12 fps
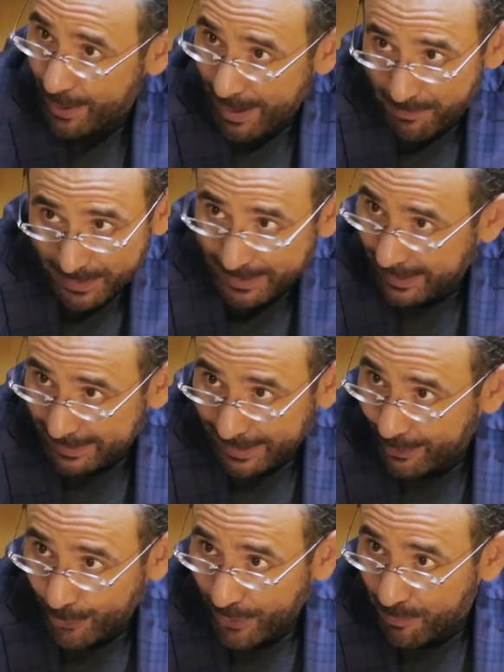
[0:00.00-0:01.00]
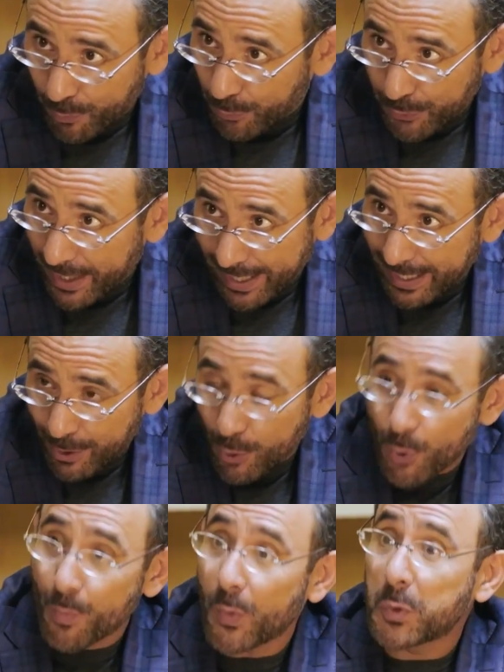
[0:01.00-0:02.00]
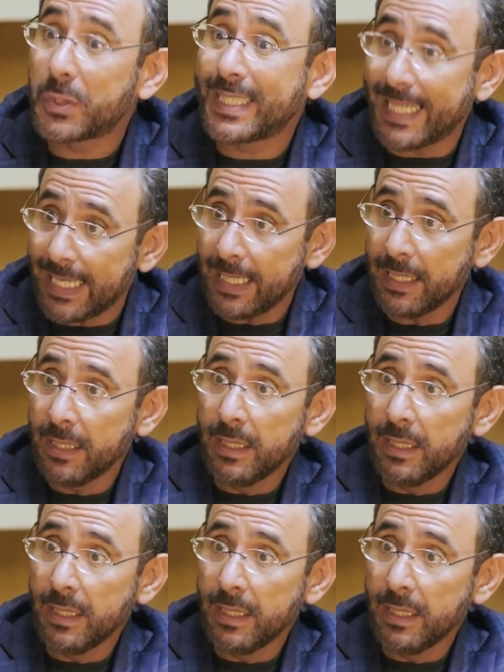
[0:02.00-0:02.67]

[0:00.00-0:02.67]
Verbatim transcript: lápiz tratando de apuntar el cómo sí,